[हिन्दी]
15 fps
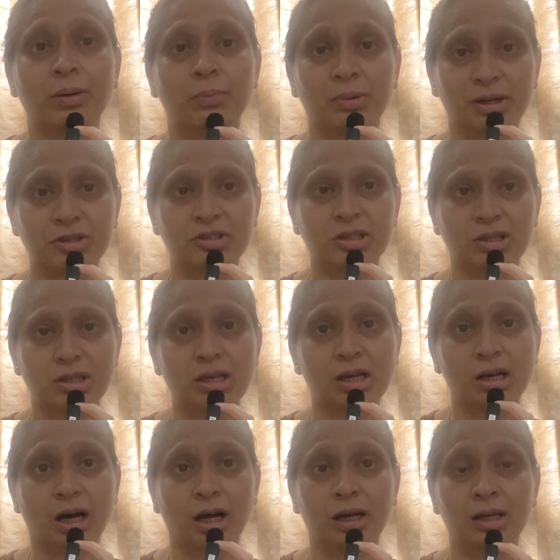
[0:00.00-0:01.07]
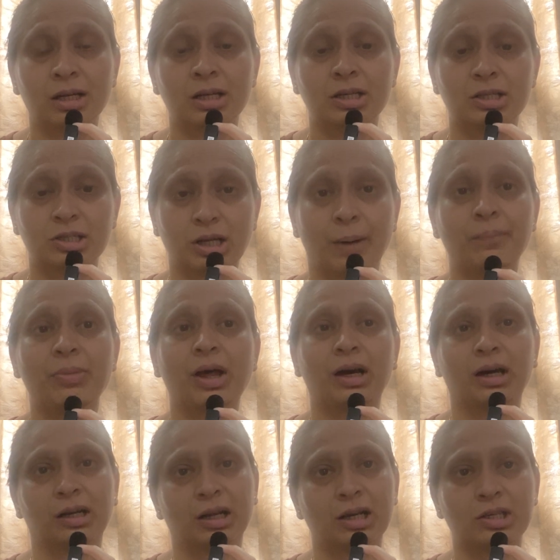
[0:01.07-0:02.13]
परिस्थिति का सामना
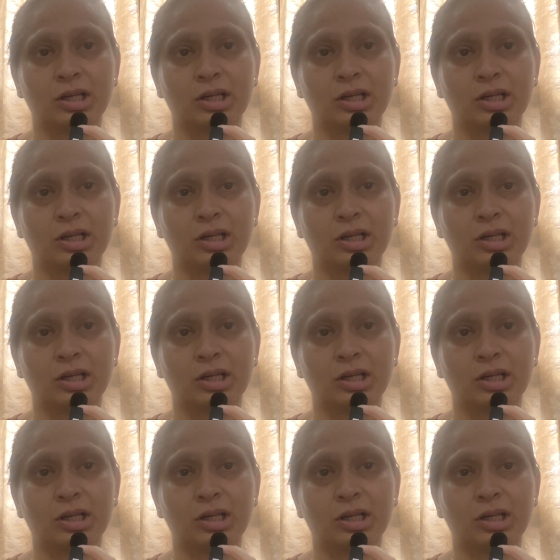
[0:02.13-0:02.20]
करना